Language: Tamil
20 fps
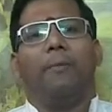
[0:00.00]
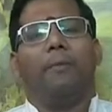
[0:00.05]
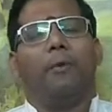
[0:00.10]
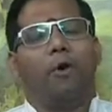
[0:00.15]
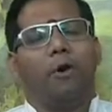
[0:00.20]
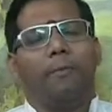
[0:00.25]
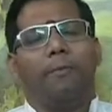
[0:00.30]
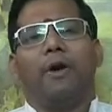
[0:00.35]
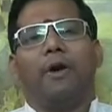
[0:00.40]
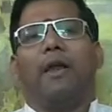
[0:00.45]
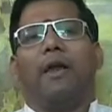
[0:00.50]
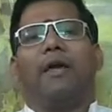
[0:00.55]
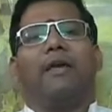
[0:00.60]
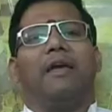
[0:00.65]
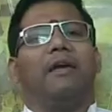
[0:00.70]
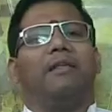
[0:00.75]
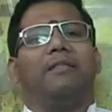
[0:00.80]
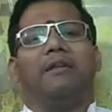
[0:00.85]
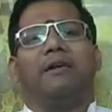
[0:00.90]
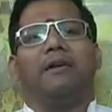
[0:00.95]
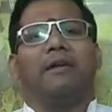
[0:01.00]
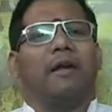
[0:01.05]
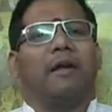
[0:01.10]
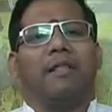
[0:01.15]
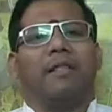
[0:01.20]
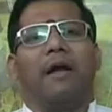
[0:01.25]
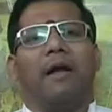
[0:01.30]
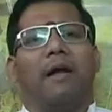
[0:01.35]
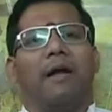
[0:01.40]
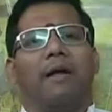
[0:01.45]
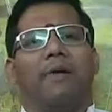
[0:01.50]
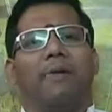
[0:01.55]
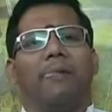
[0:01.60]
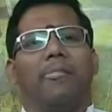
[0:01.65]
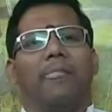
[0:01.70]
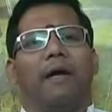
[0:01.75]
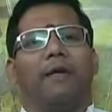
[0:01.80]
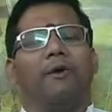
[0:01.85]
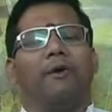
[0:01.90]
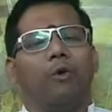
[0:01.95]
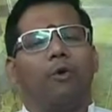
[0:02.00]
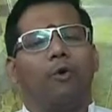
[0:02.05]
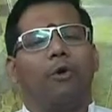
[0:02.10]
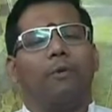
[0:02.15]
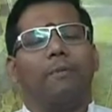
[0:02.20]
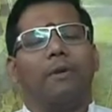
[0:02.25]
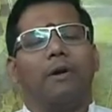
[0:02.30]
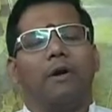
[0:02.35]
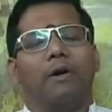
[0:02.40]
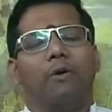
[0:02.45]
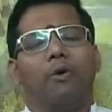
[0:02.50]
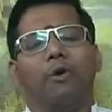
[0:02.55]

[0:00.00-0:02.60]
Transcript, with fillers: பொறுப்புகளை ஏத்துக்கிட்டாதான் அந்த குடும்ப